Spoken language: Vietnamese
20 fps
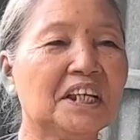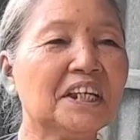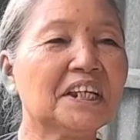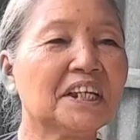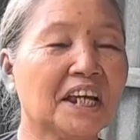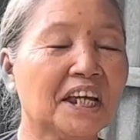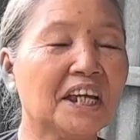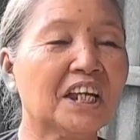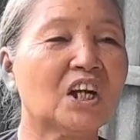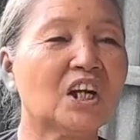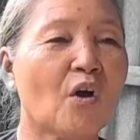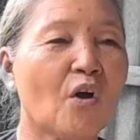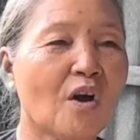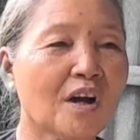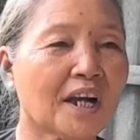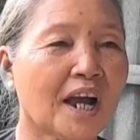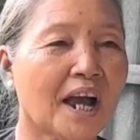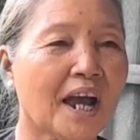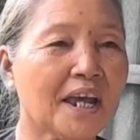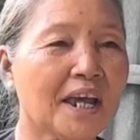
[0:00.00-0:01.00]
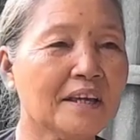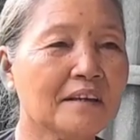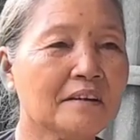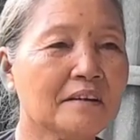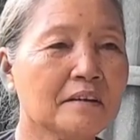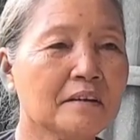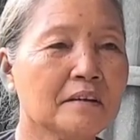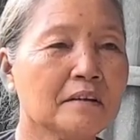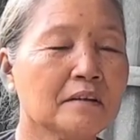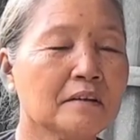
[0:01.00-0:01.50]
dị kỳ khó kể
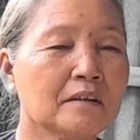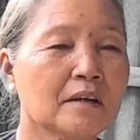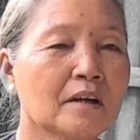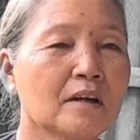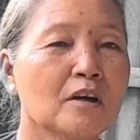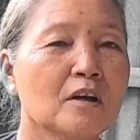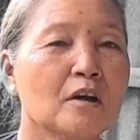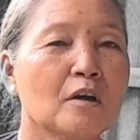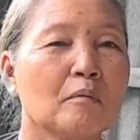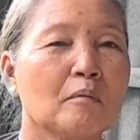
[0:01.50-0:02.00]
đó.